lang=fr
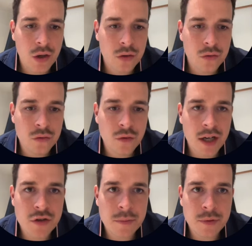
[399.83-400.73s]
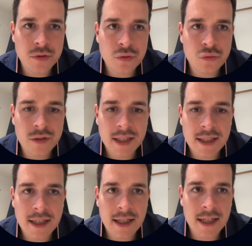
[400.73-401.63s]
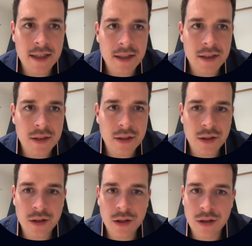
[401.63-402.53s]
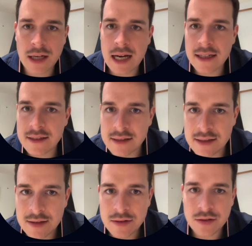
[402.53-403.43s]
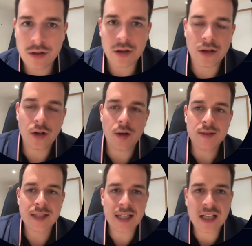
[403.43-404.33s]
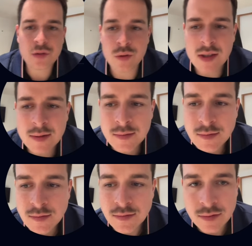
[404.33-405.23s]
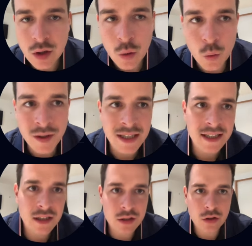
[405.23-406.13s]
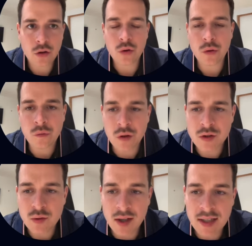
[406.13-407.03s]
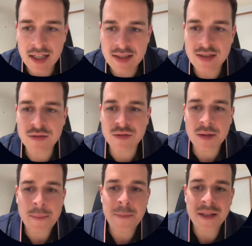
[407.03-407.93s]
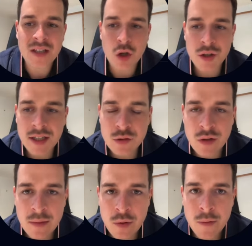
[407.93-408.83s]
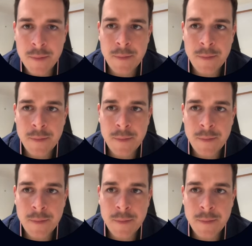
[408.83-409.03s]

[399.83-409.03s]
Donc voilà, je pense que tout est clair. Allez-y, c'est gratuit. On est encore une fois sur un narratif Bitcoin actuellement,